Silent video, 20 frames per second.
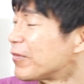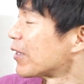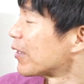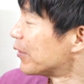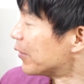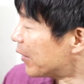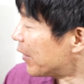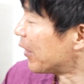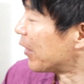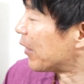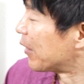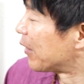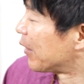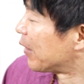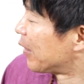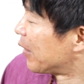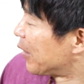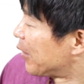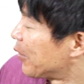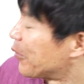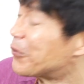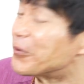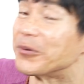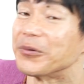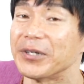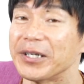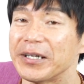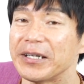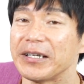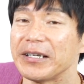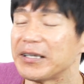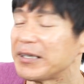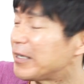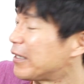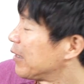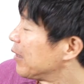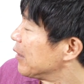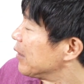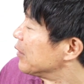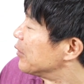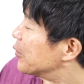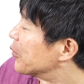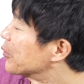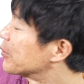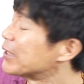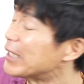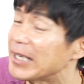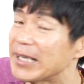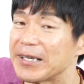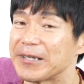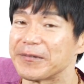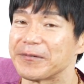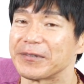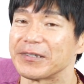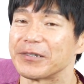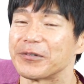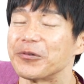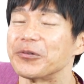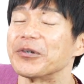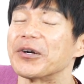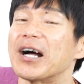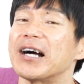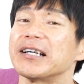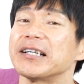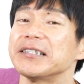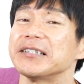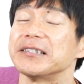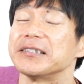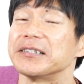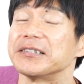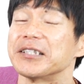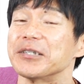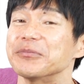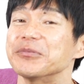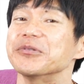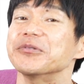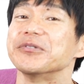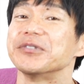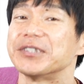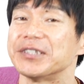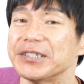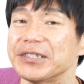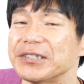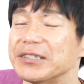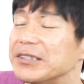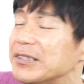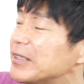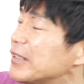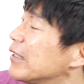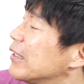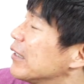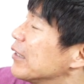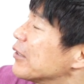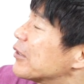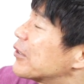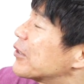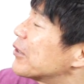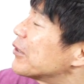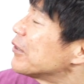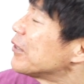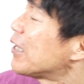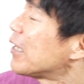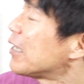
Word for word: で、このね、女性、この影でできた分身、崇